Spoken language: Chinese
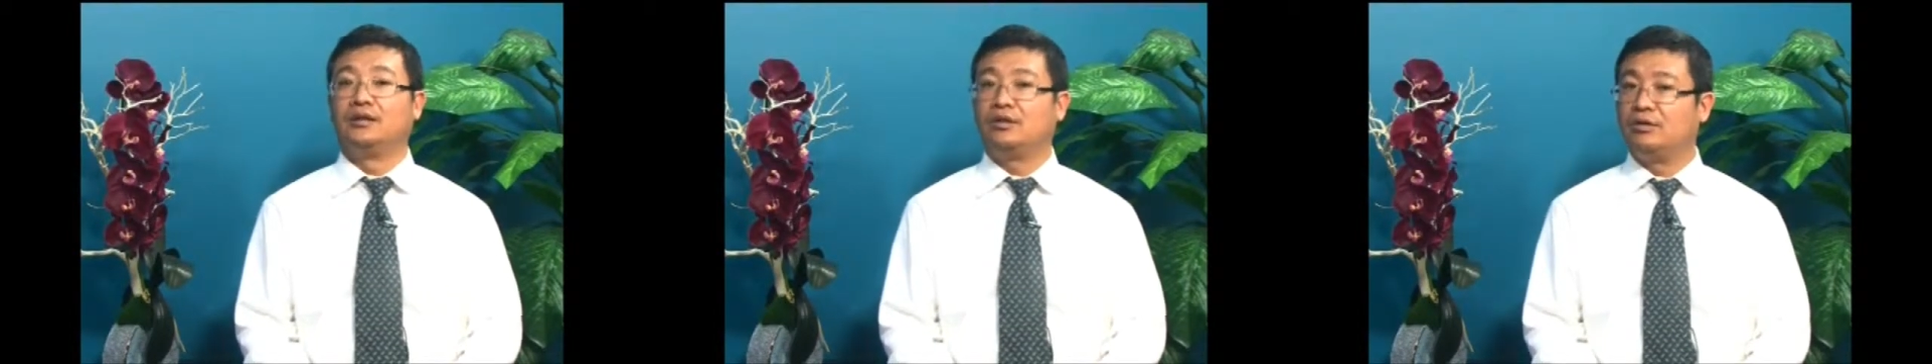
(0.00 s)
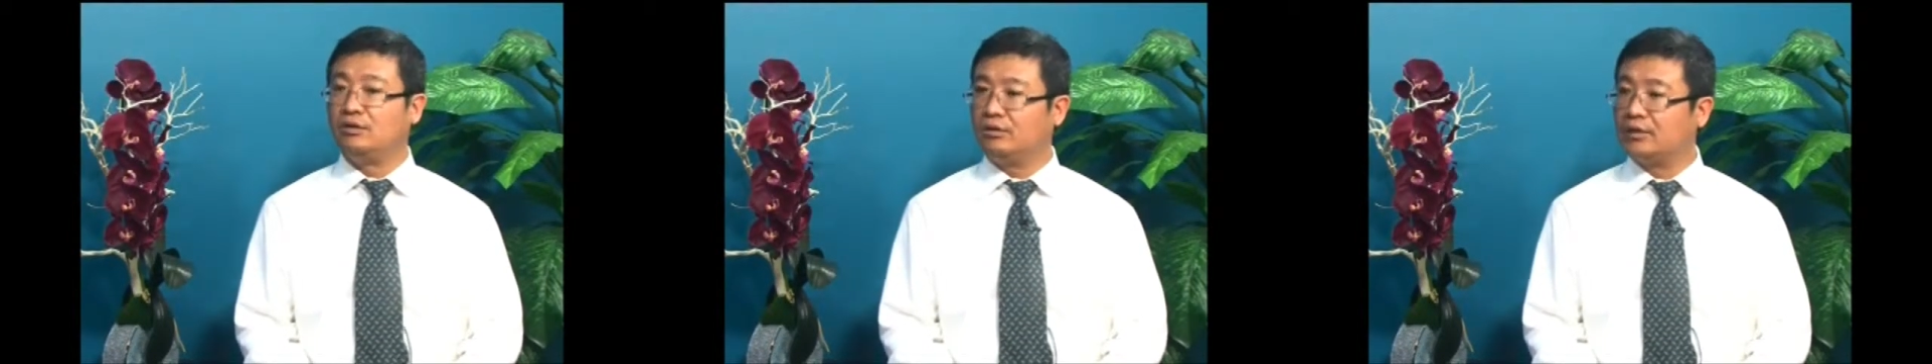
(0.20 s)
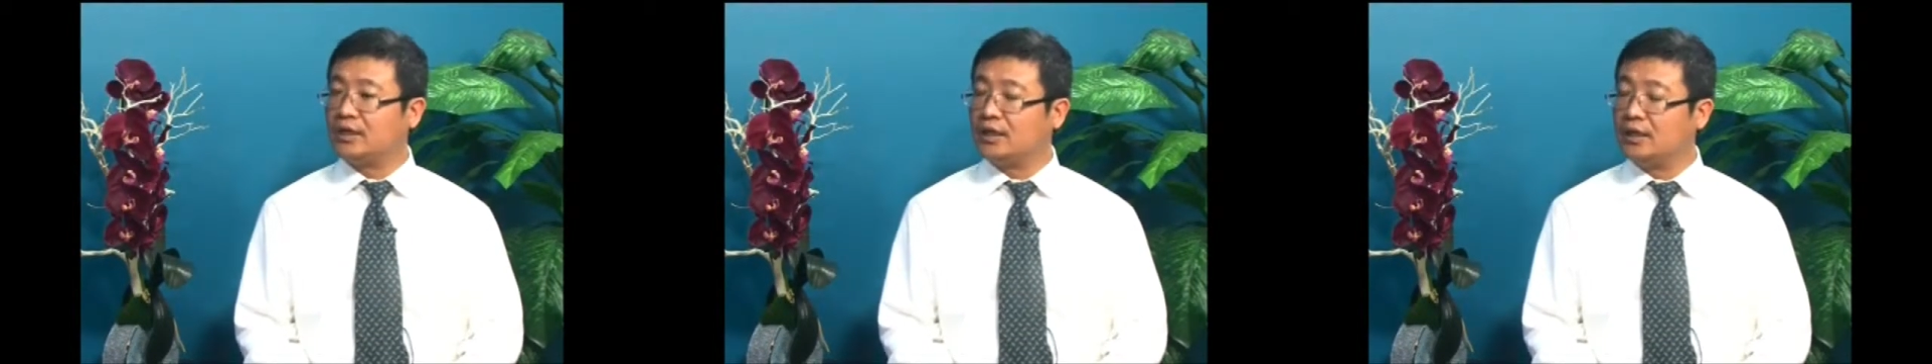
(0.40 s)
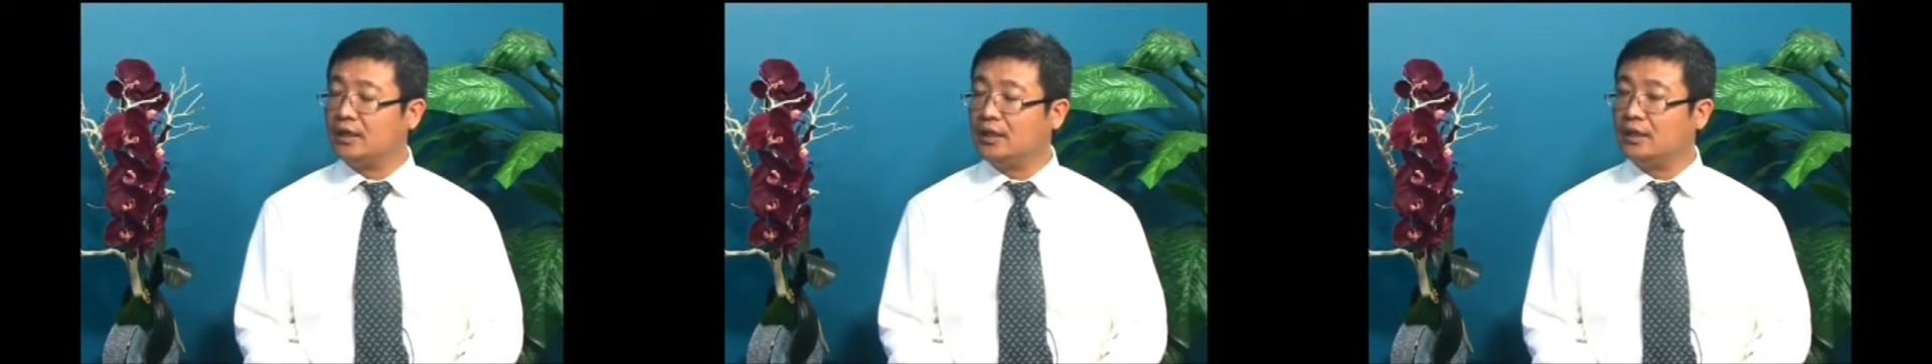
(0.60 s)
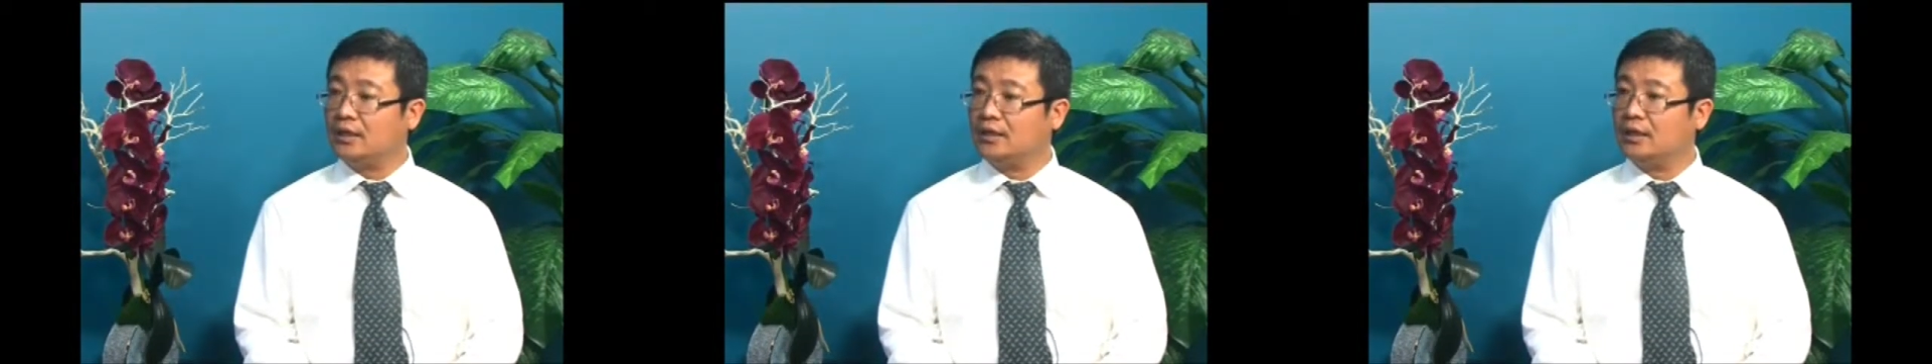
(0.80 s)
提供一个
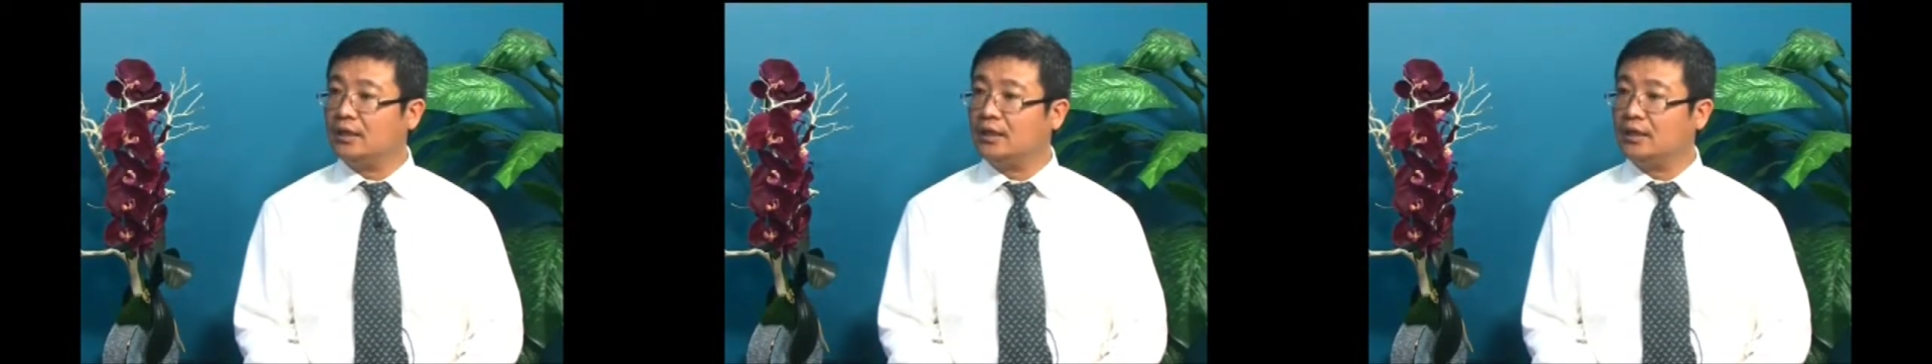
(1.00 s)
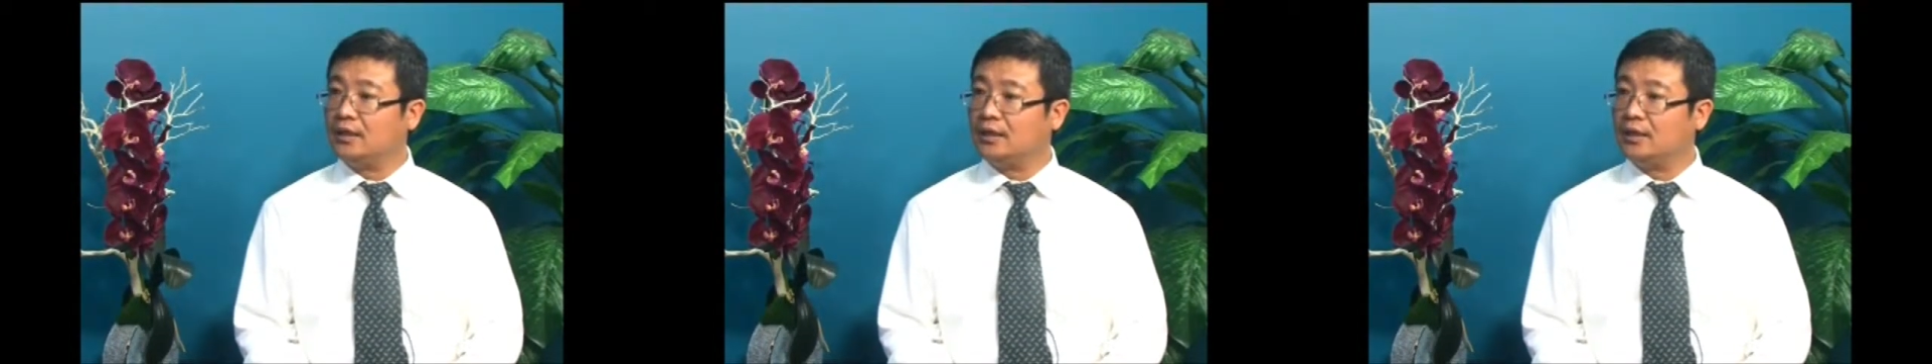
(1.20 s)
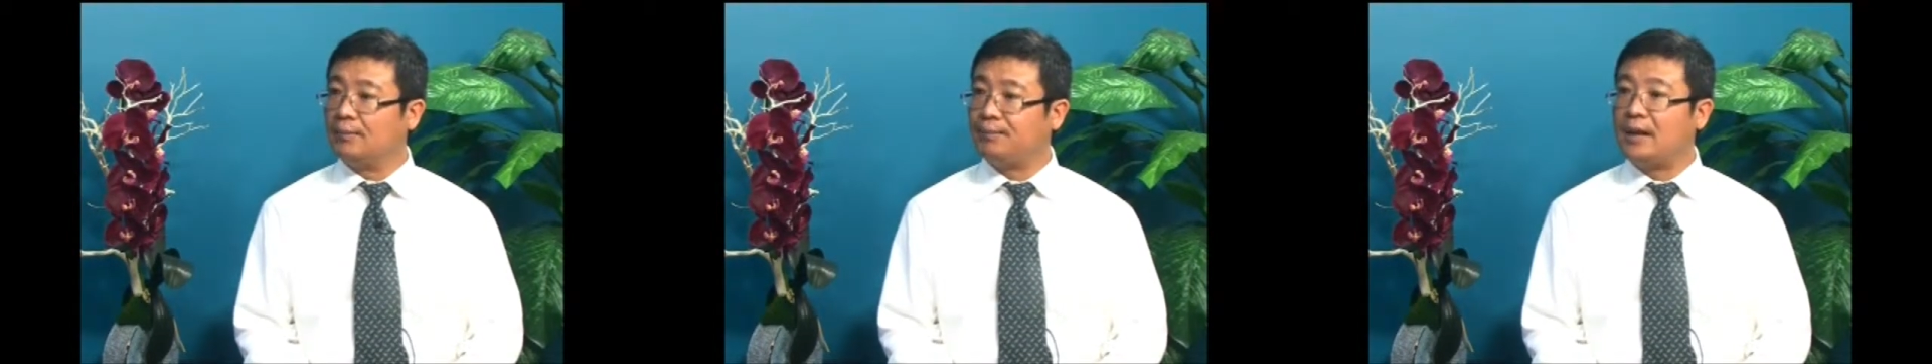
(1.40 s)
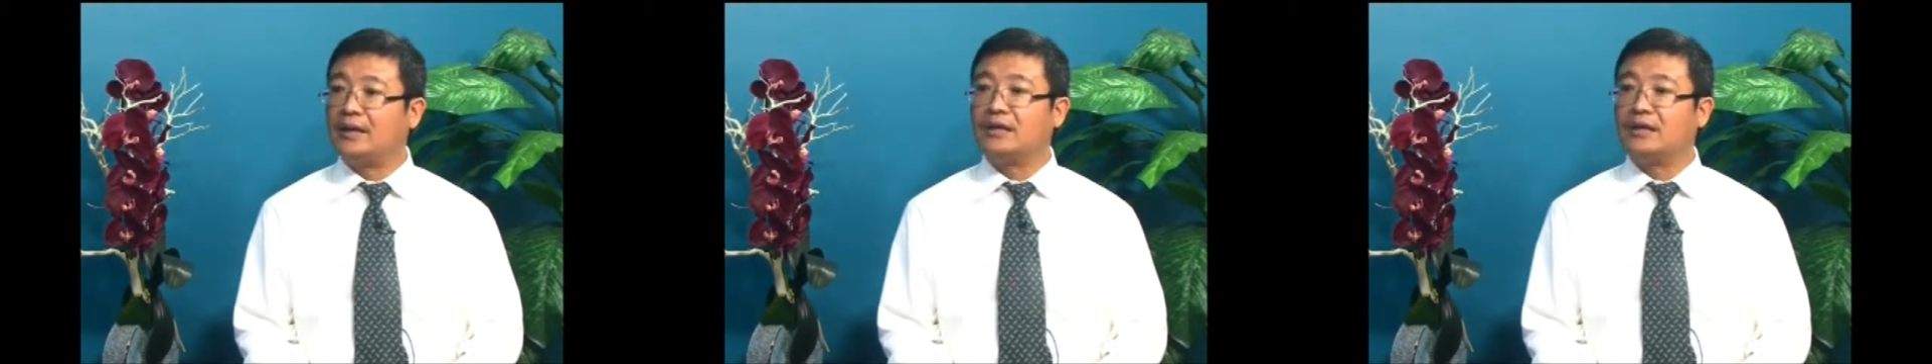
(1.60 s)
一个一个